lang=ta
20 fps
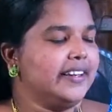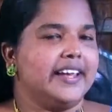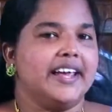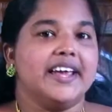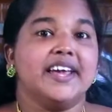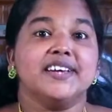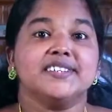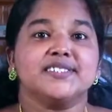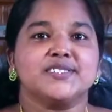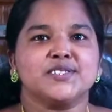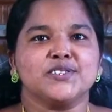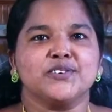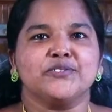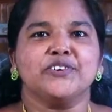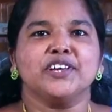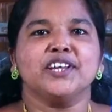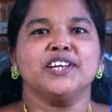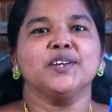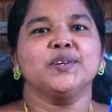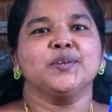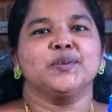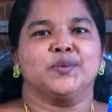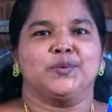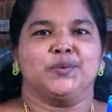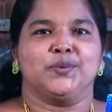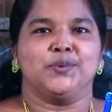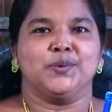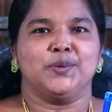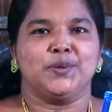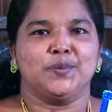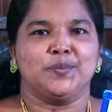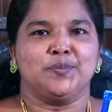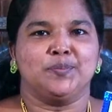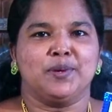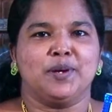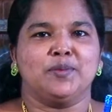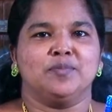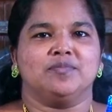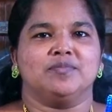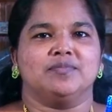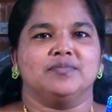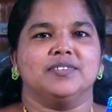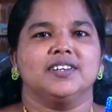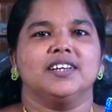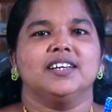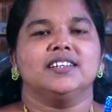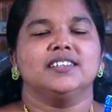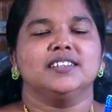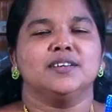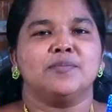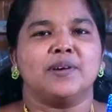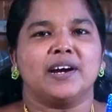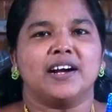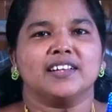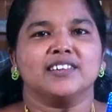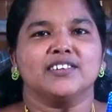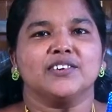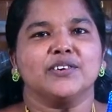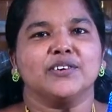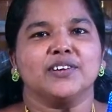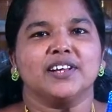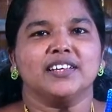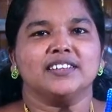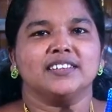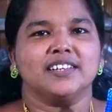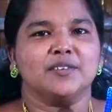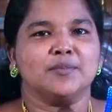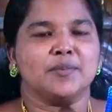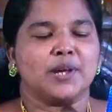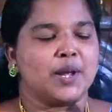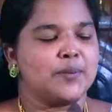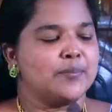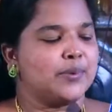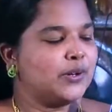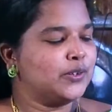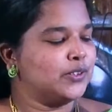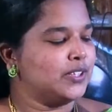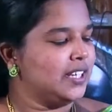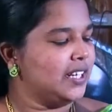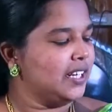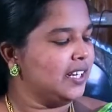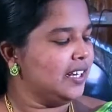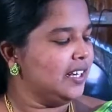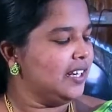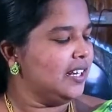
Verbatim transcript: இயேசுவின் குடும்பம் இந்த பாடத்திற்குரிய திருமறை பகுதி